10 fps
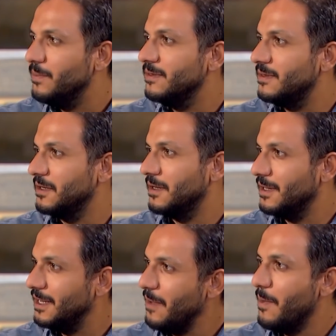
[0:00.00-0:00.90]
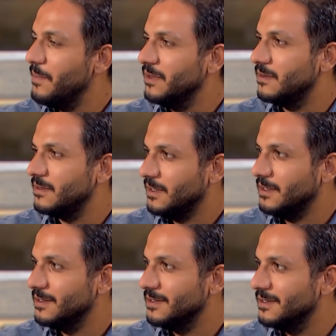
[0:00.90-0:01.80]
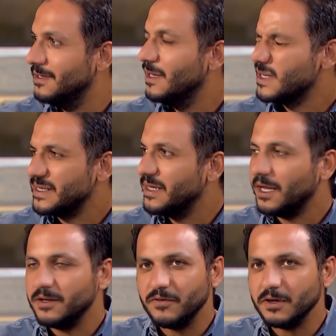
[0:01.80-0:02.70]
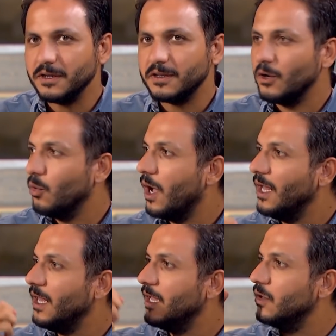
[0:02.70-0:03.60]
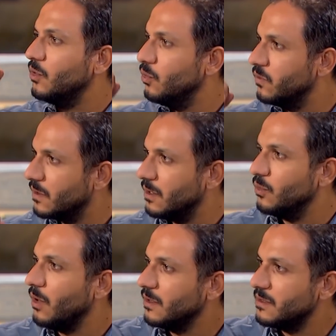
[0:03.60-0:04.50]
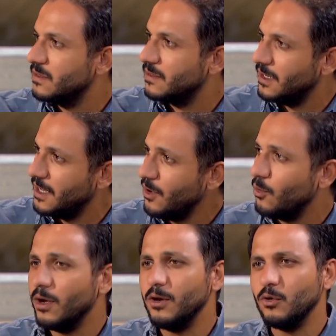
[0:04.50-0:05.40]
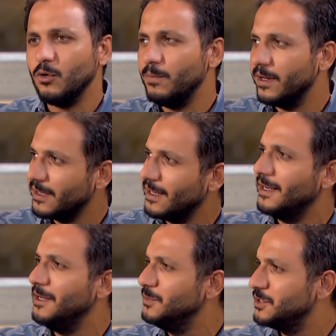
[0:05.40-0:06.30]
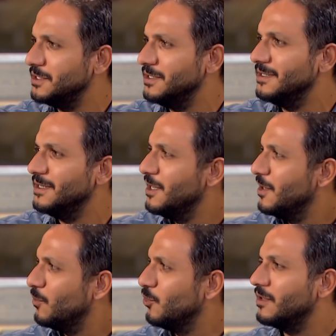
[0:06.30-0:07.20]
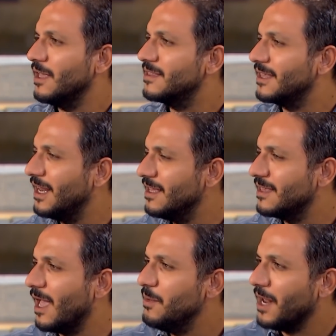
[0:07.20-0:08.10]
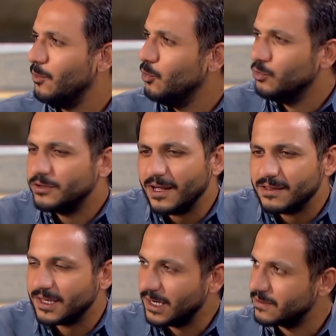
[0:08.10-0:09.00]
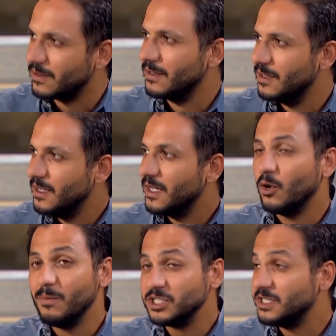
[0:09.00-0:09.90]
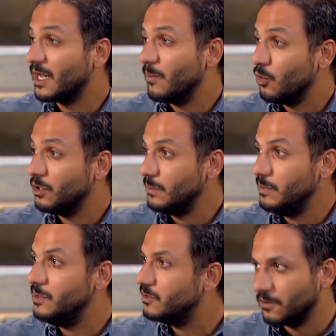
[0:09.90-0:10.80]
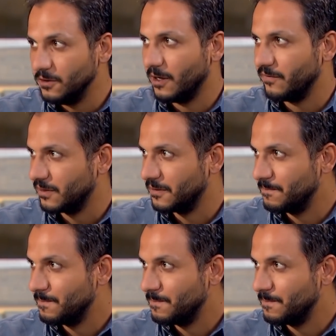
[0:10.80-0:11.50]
منسي هنا احمد منسي يعني آه. يعني فكره اللي هو قلع الخوذه وحط آه. السلاح وقال له خد بقى تعالى نمشي وكان ليه طريقه مختلفه منتهى السلاسه امير آه. عامله منتهى السلاسه آه. لو المشهد ده كان ممكن يتعمل 100 طريقه على فكره